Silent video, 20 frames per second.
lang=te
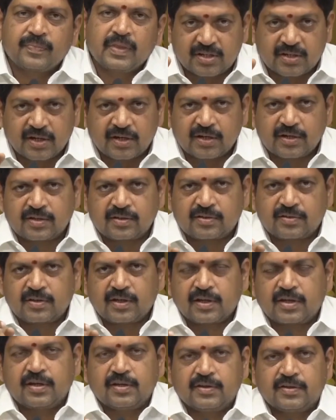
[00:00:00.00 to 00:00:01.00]

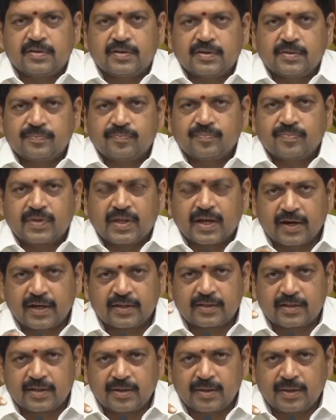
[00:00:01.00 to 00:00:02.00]
డిస్టలరీస్ దగ్గర నుంచి
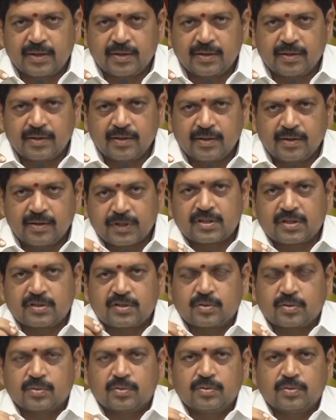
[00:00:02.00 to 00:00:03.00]
ఎక్కడైతే
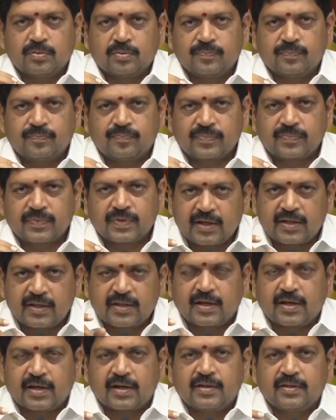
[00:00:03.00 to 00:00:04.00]
ఉత్పత్తి జరుగుద్దో
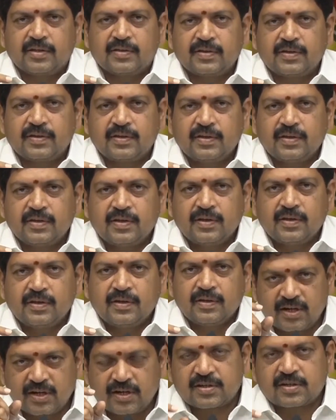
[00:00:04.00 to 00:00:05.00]
ఈఎన్ఏ దగ్గర నుంచి
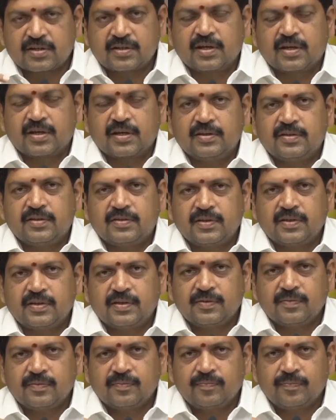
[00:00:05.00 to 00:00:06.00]
డిస్టిలేషన్ దగ్గర
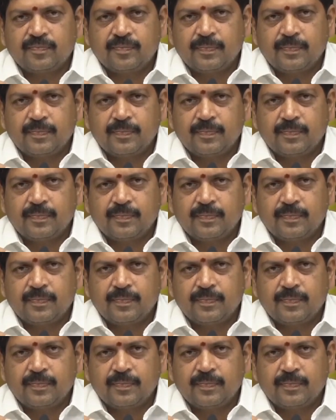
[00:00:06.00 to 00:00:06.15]
నుంచి